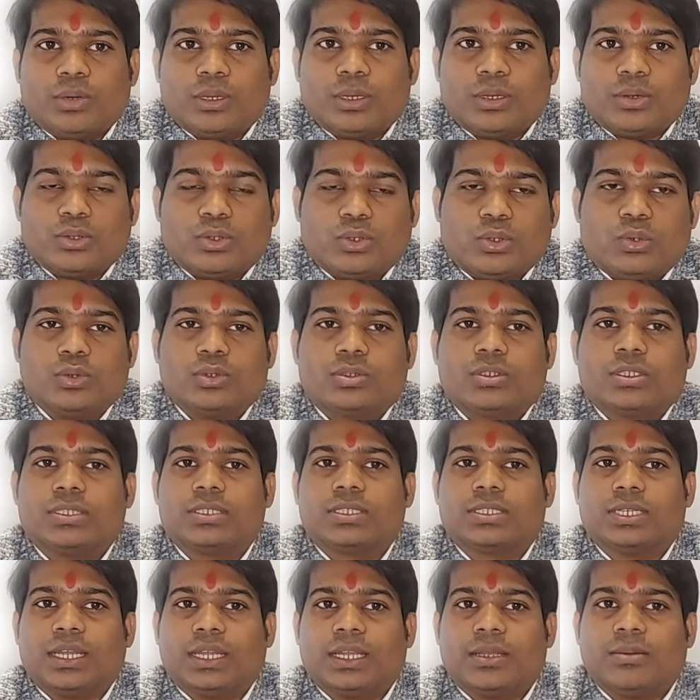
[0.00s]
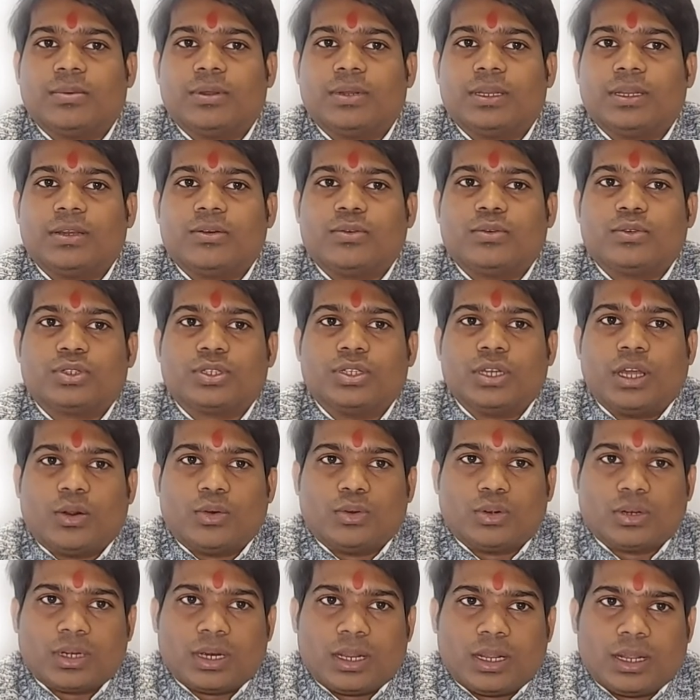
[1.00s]
हुए कुछ क्वेश्चन नहीं बने कुछ
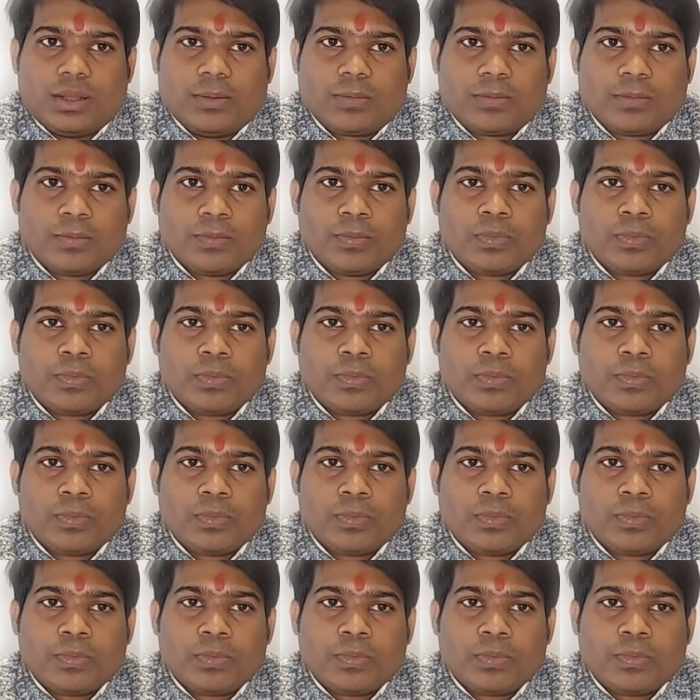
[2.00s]
डाउट रहा